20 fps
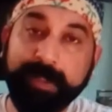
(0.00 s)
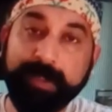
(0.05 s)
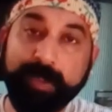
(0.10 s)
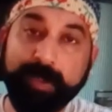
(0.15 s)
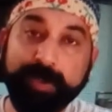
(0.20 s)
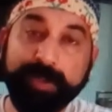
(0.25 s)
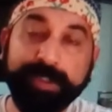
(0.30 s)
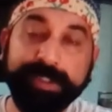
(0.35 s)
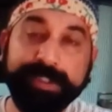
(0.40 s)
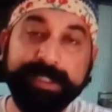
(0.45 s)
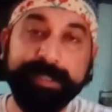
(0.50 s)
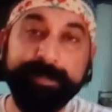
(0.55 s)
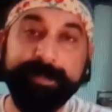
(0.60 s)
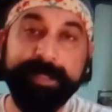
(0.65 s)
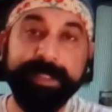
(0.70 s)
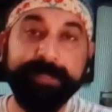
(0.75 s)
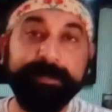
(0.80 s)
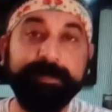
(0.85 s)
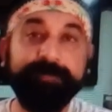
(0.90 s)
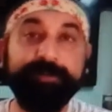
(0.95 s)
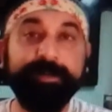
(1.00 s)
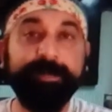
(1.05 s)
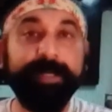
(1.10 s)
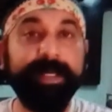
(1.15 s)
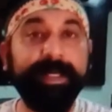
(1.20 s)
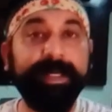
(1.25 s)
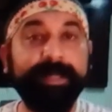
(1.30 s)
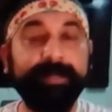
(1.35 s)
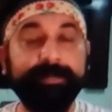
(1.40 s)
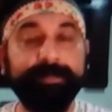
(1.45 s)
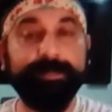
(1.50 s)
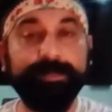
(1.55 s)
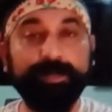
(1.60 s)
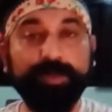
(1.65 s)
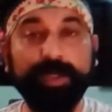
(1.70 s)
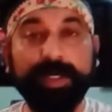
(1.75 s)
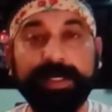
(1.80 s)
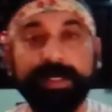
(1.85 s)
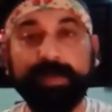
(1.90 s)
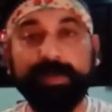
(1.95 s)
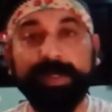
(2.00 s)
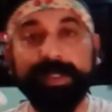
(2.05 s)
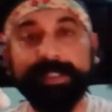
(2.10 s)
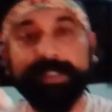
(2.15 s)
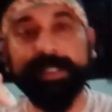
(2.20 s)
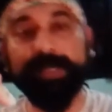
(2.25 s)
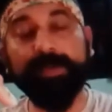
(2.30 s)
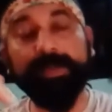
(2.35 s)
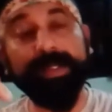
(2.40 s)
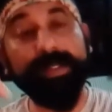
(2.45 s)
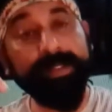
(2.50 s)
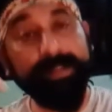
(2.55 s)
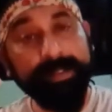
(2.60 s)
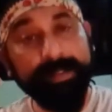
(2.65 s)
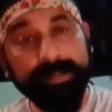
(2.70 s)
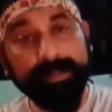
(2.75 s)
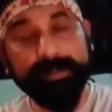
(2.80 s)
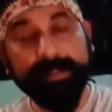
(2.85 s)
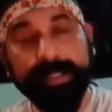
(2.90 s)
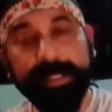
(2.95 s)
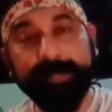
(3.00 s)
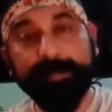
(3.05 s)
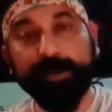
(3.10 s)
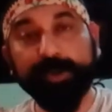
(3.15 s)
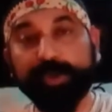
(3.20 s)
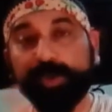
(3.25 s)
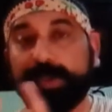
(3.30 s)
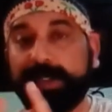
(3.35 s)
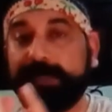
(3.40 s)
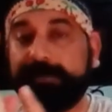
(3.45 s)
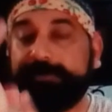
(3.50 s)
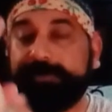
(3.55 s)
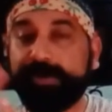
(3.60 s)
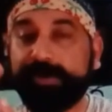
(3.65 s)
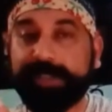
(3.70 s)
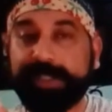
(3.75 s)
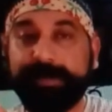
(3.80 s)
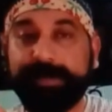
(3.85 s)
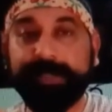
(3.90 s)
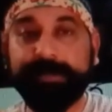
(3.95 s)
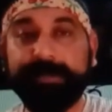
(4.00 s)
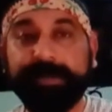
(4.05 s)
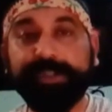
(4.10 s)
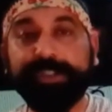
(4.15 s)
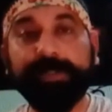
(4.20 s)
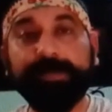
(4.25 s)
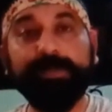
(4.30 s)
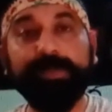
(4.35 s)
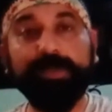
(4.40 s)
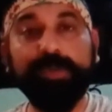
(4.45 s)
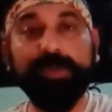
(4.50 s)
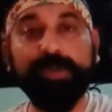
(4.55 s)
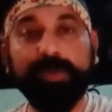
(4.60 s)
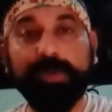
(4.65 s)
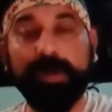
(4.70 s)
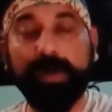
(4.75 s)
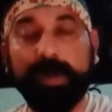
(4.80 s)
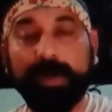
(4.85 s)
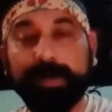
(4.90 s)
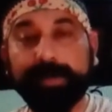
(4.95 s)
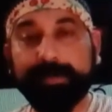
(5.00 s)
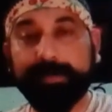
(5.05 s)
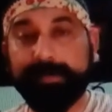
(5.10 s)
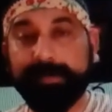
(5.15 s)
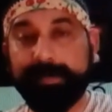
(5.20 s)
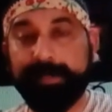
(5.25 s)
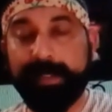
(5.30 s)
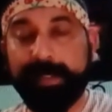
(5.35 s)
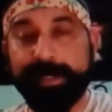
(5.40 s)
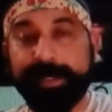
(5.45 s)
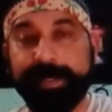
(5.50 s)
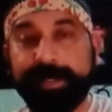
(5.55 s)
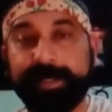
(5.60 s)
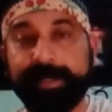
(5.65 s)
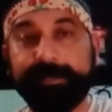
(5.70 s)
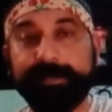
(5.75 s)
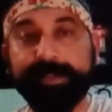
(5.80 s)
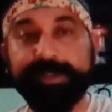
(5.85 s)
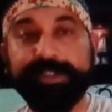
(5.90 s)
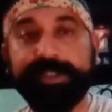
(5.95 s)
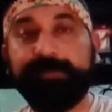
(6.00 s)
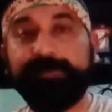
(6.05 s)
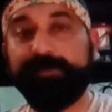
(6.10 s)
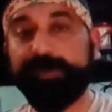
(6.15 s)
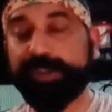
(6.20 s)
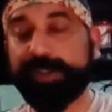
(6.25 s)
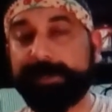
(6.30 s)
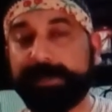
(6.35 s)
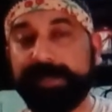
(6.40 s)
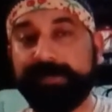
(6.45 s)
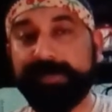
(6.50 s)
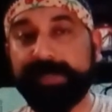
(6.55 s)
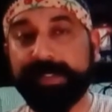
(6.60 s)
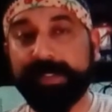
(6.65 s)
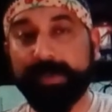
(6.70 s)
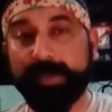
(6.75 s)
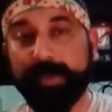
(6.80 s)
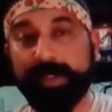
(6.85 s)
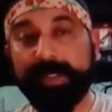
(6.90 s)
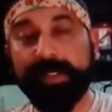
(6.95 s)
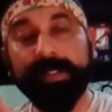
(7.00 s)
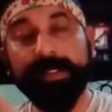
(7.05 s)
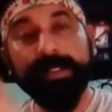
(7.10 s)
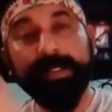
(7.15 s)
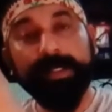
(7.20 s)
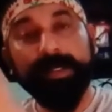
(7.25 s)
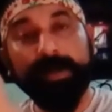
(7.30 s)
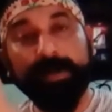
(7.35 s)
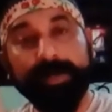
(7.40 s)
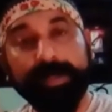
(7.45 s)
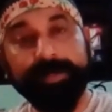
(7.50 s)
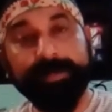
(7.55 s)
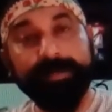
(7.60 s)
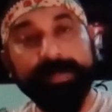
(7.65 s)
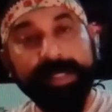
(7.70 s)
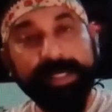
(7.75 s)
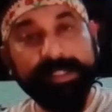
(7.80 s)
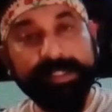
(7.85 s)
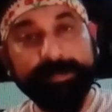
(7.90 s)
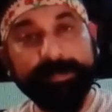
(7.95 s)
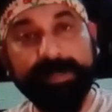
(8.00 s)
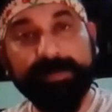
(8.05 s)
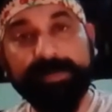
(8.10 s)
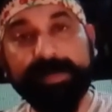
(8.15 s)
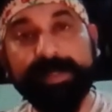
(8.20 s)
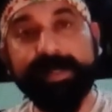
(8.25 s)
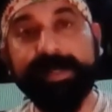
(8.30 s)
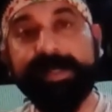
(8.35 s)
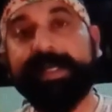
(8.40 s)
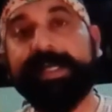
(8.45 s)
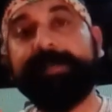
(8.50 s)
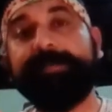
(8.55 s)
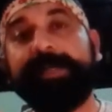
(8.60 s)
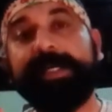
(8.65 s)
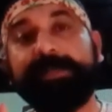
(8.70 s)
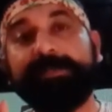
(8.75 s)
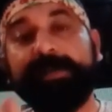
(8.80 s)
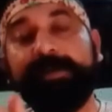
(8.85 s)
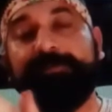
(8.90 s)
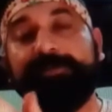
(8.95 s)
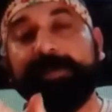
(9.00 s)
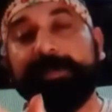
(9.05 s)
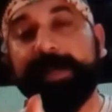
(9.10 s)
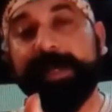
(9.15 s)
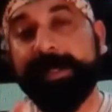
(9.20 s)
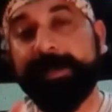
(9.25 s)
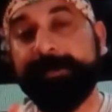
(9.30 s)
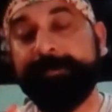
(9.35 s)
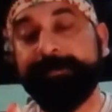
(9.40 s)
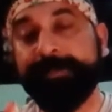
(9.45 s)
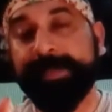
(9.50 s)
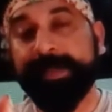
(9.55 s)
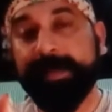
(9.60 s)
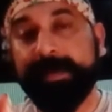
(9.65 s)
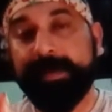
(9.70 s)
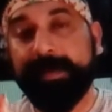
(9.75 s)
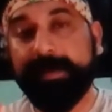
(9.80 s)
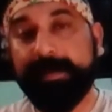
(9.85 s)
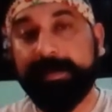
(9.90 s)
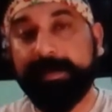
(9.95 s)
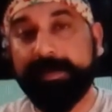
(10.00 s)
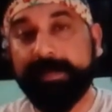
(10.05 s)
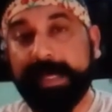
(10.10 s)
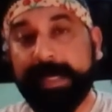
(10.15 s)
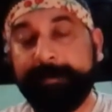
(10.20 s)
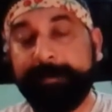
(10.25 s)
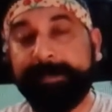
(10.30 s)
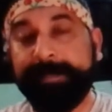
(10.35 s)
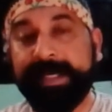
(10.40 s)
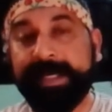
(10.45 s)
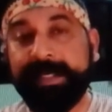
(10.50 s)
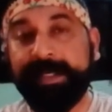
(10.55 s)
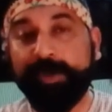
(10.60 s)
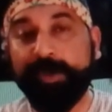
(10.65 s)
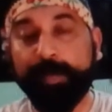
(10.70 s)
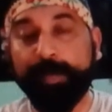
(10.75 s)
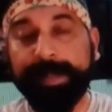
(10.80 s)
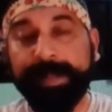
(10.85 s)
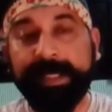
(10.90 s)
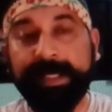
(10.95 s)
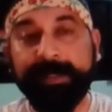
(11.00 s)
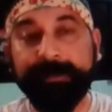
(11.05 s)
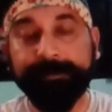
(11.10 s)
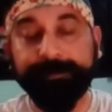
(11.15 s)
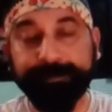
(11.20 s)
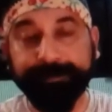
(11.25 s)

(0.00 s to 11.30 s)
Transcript: और नॉर्थ ईस्ट के बाद में फिर मैं पूरा राउंड लेते हुए दिल्ली पहुंचूंगा फिर उसके बाद में जम्मू और हरियाणा पंजाब वो सब कवर करूंगा और ये सब कवर करने के बाद में फिर मैं एमपी यूपी